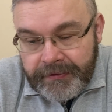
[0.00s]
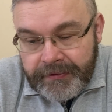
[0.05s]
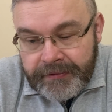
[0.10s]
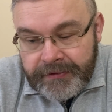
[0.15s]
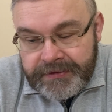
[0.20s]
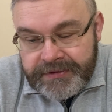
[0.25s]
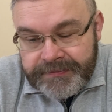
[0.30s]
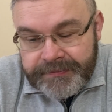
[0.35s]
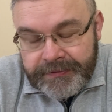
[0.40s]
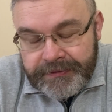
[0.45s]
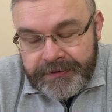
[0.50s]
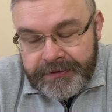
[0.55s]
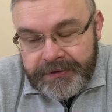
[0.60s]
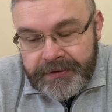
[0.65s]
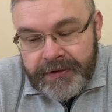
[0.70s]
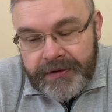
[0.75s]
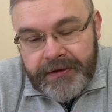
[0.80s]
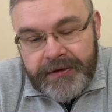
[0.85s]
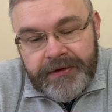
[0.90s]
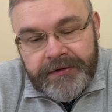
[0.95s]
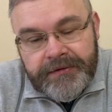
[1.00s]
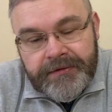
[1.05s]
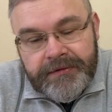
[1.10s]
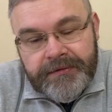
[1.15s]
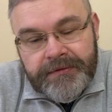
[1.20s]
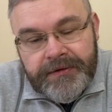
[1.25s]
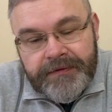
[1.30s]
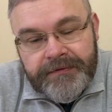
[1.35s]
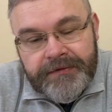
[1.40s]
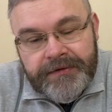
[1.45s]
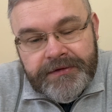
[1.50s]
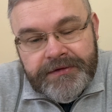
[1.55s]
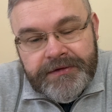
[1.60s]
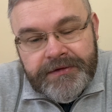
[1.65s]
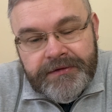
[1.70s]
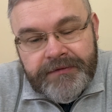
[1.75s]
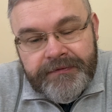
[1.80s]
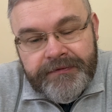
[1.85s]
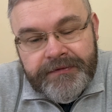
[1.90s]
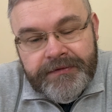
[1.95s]
e, spotyka anioła, właśnie
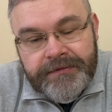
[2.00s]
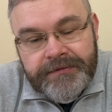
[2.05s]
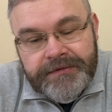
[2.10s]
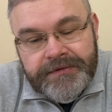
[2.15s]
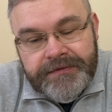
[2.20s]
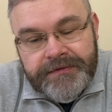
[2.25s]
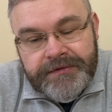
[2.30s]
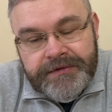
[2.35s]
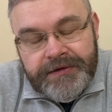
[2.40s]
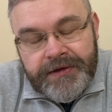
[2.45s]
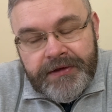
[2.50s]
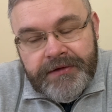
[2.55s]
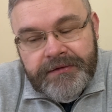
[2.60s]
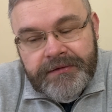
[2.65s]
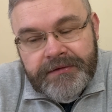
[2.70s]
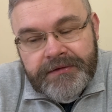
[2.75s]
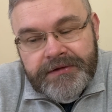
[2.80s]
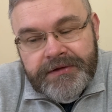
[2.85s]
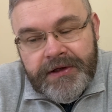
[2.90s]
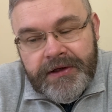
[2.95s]
w tą zwyczajność